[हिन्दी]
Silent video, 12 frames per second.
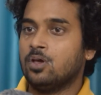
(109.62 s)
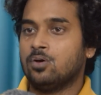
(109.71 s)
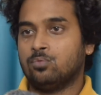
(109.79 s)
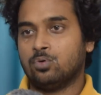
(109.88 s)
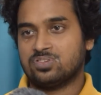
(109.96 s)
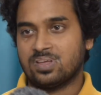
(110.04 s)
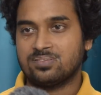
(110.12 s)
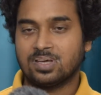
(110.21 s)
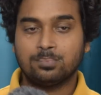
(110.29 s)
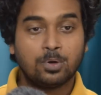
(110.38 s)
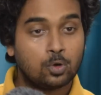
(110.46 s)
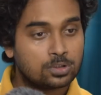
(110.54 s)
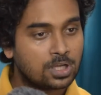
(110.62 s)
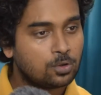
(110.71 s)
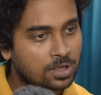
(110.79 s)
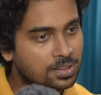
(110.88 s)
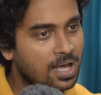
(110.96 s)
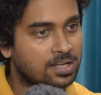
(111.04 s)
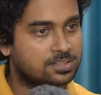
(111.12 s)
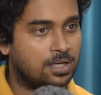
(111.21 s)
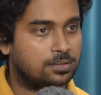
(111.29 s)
वो संसद में होता तो कितना अच्छा